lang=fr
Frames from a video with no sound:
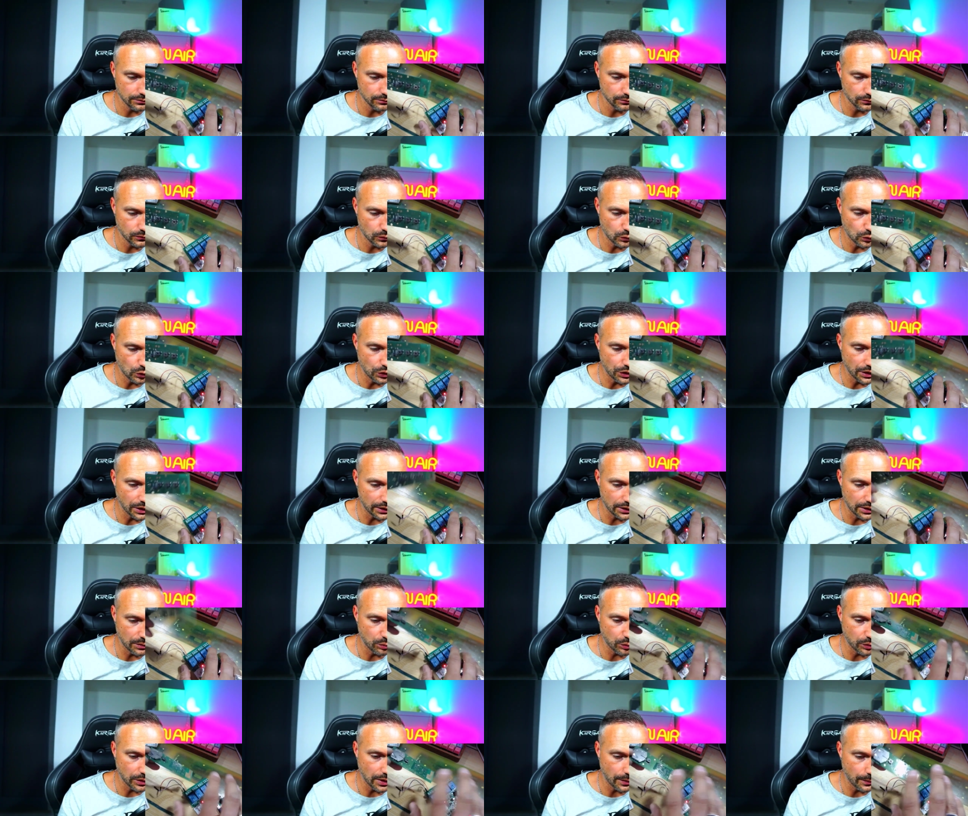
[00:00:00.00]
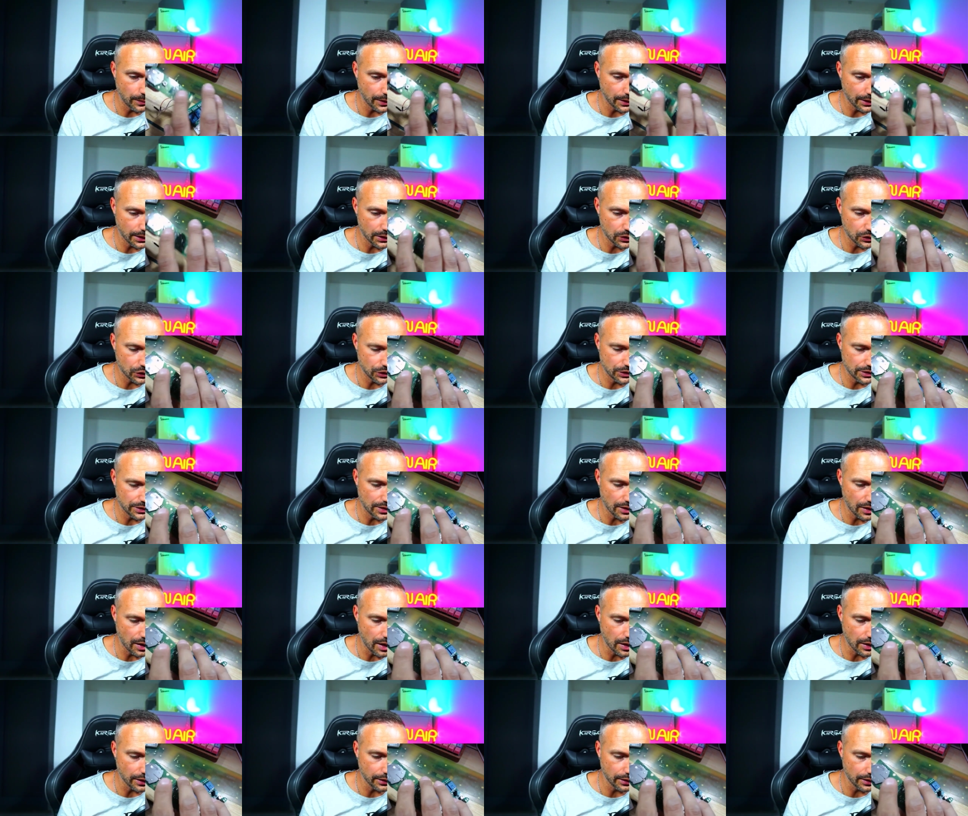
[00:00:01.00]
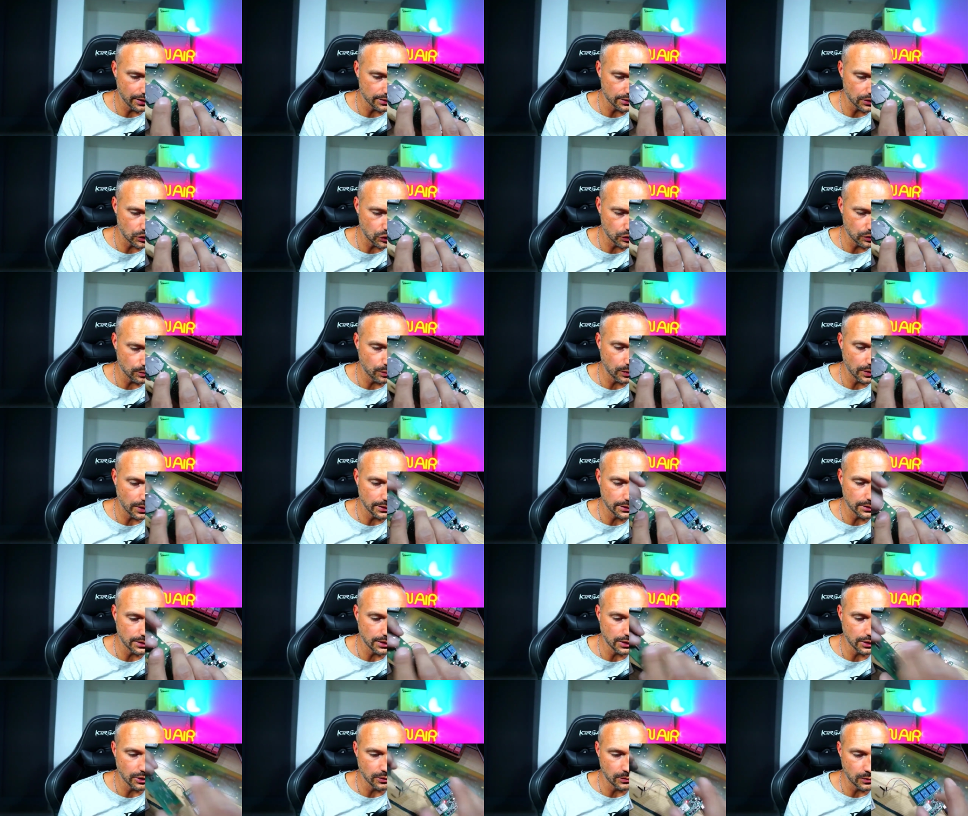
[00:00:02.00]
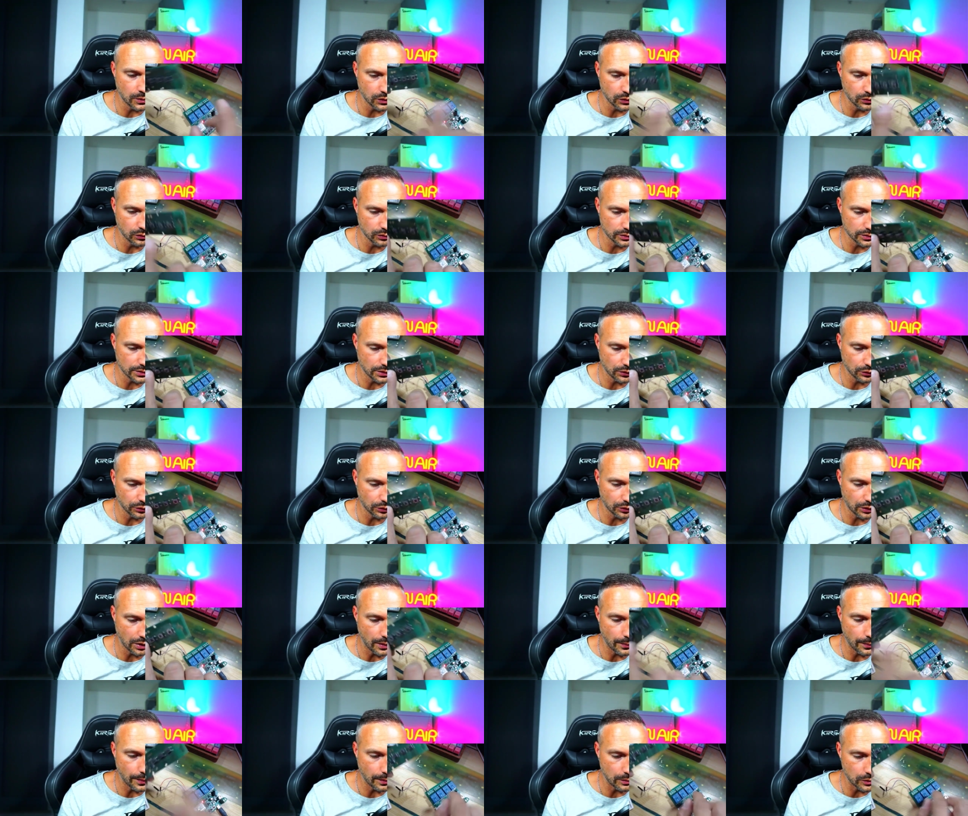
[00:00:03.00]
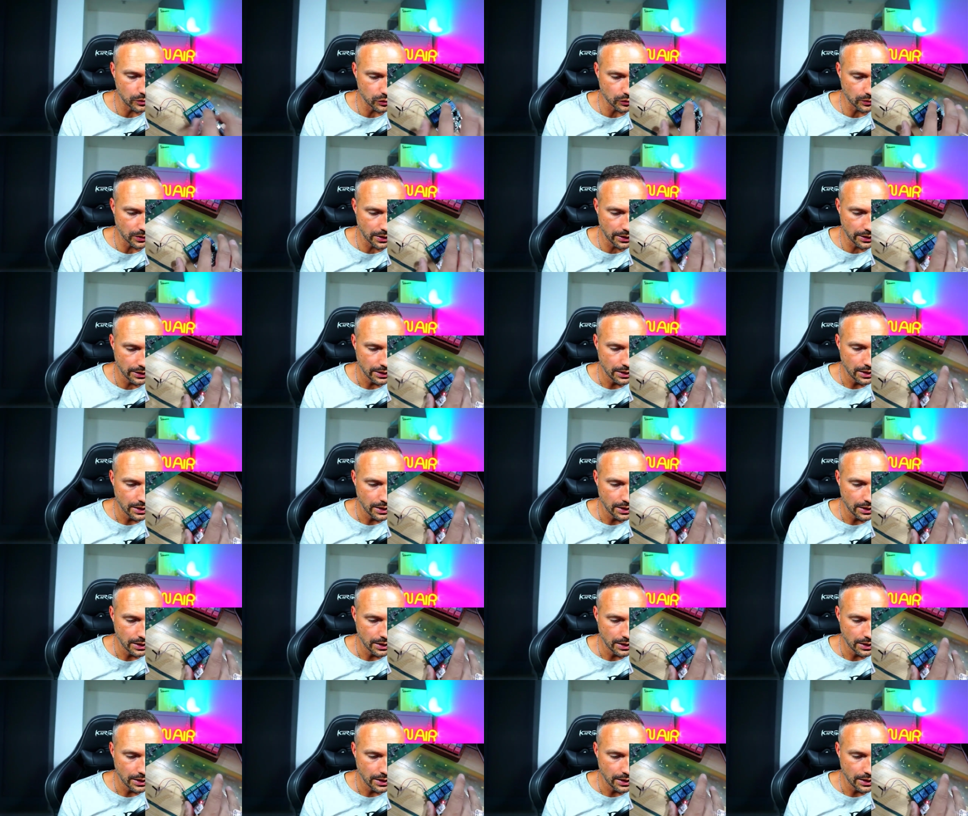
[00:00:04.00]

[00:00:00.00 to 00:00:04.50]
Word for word: le dernier pour l'appairage, il sert à rien, c'est juste pour la télécommande, donc ça on n'en aura pas besoin.